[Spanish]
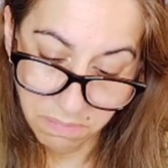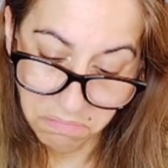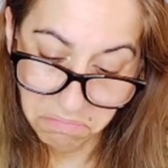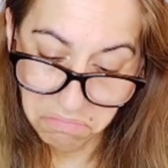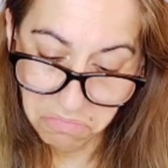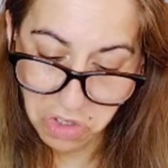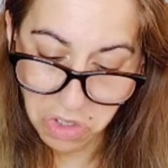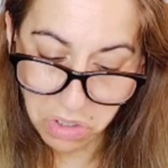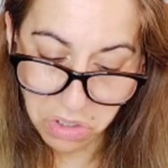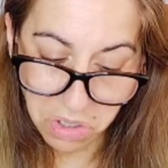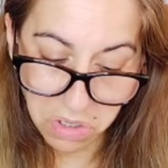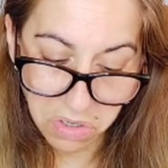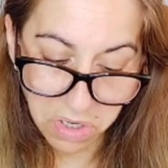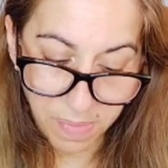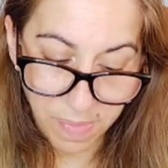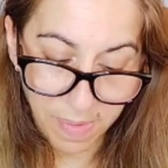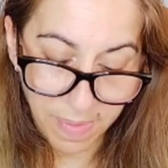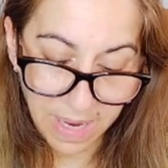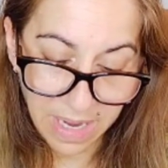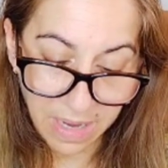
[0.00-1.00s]
Yo creo
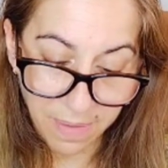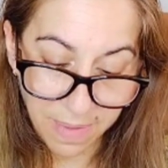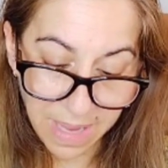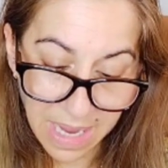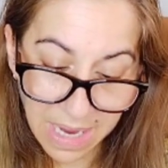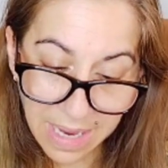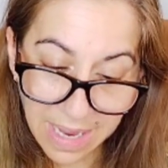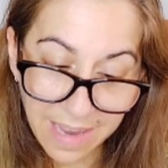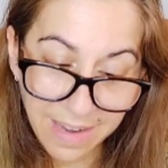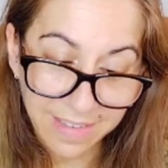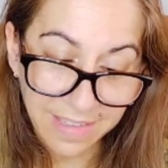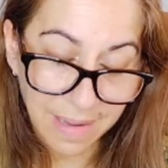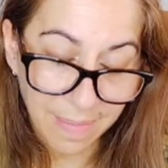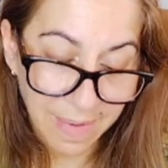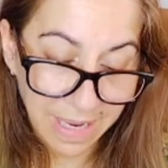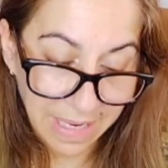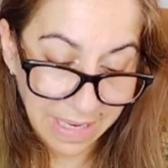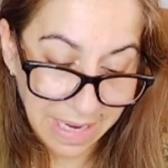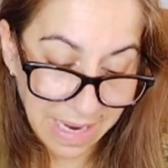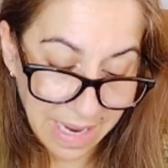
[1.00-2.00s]
que me va a ir bien. Esta
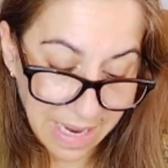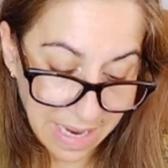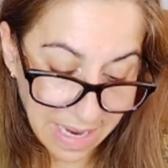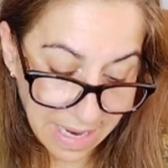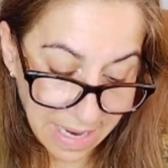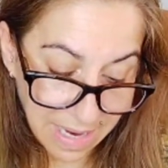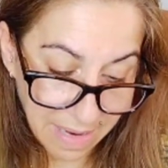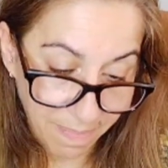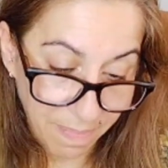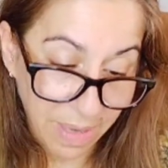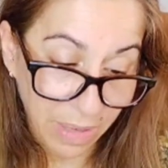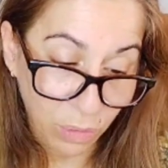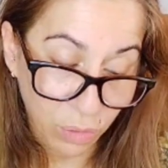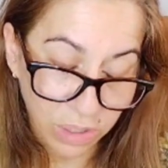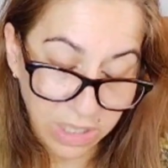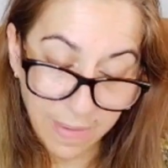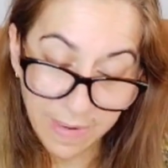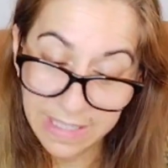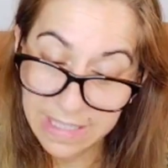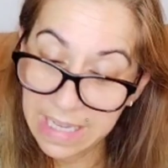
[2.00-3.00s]
marca me
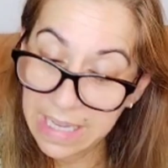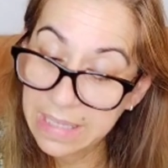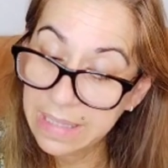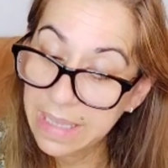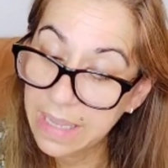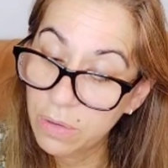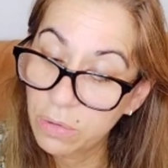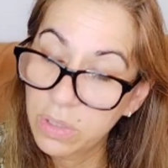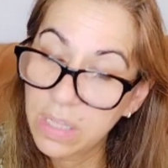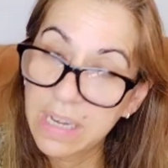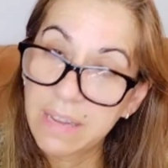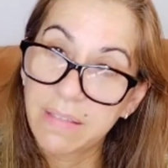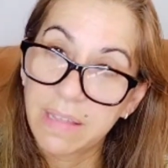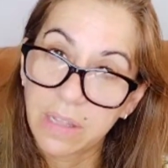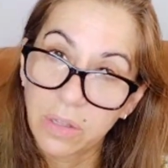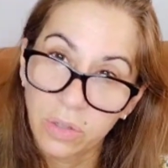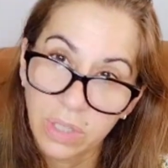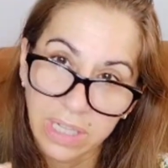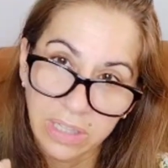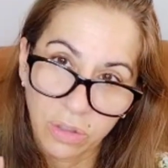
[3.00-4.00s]
gusta bastante. He
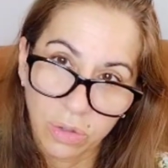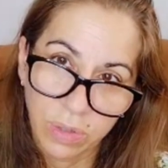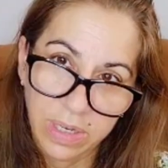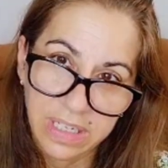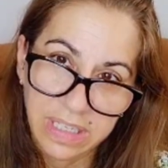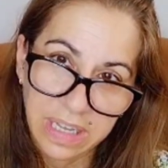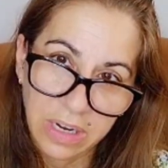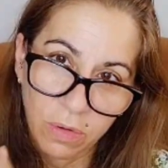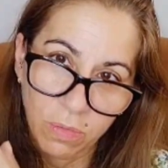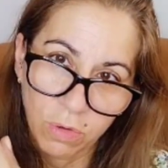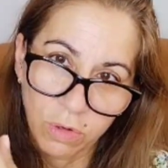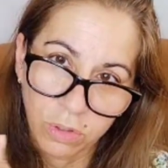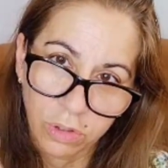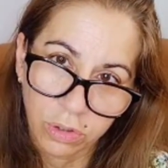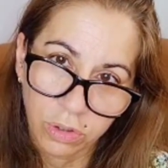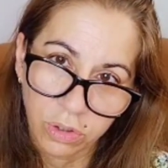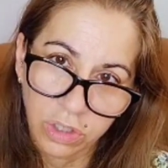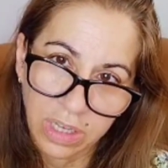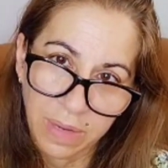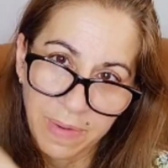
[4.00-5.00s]
utilizado tanto esta como los
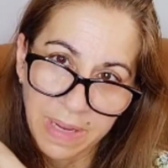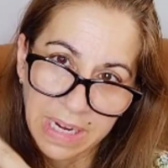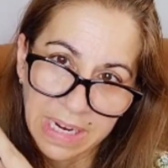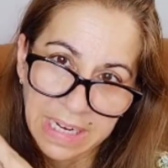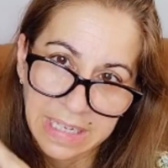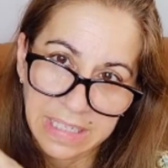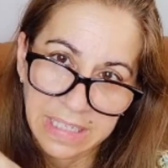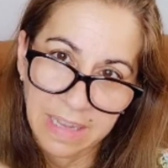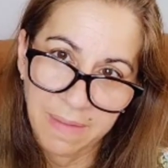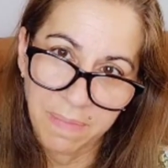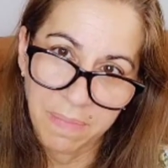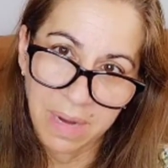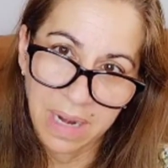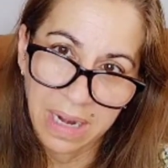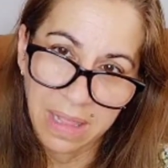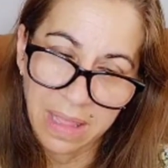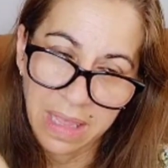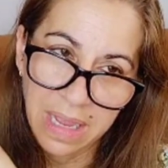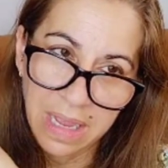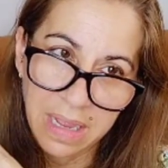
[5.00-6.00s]
otros que vienen así en
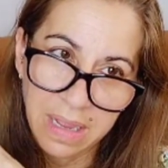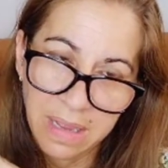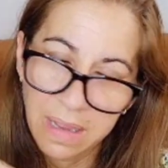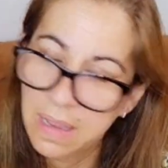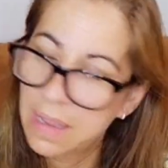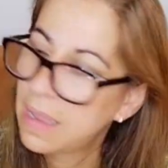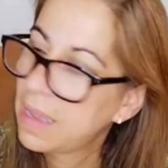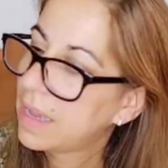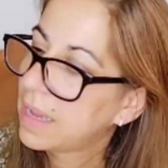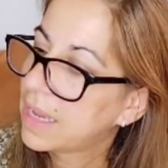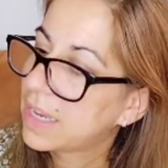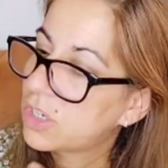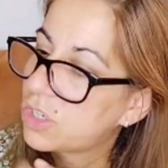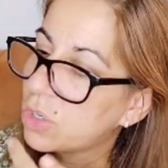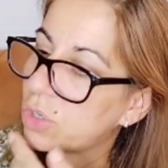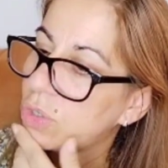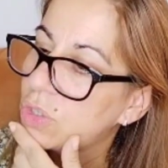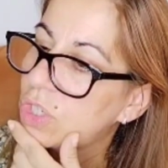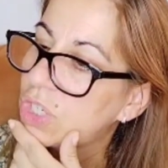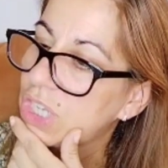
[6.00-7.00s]
verde, que
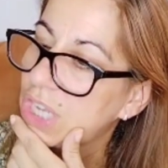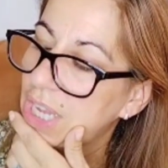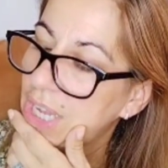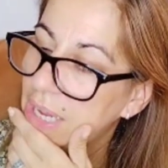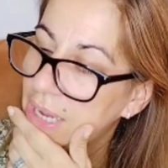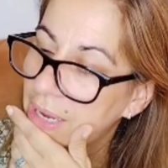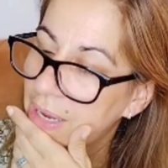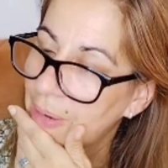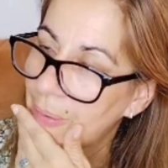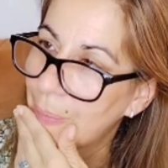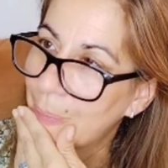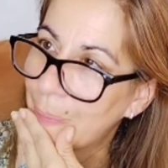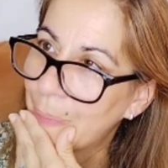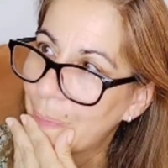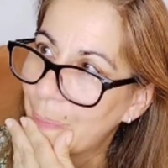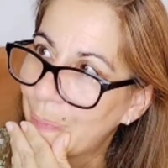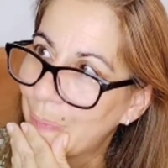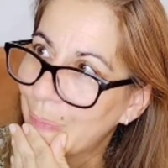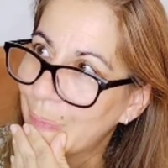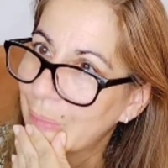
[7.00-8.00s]
son
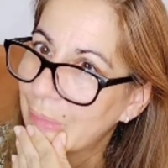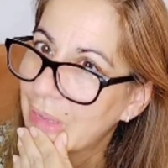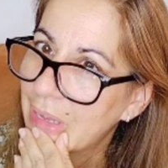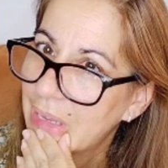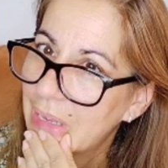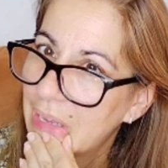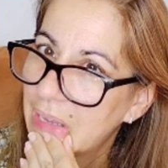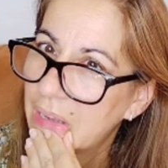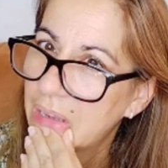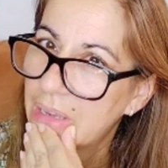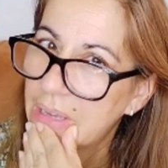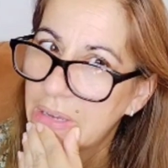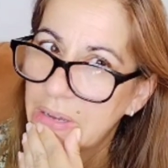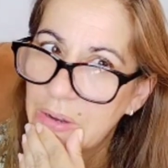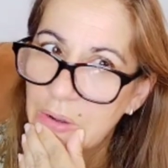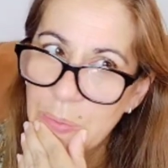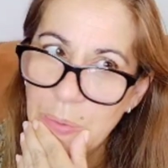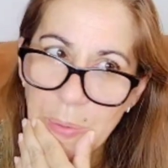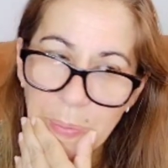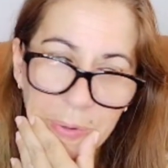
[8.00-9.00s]
sin...
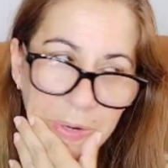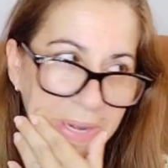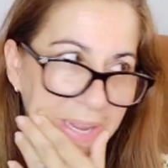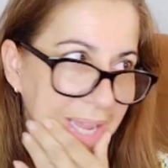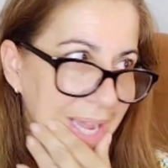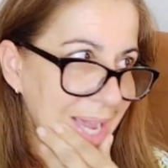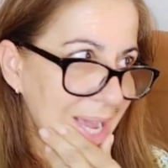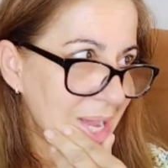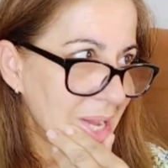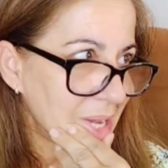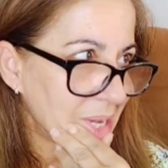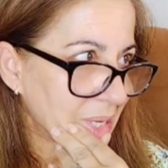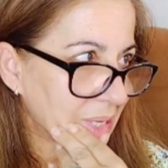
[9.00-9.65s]
¿Cómo ponía?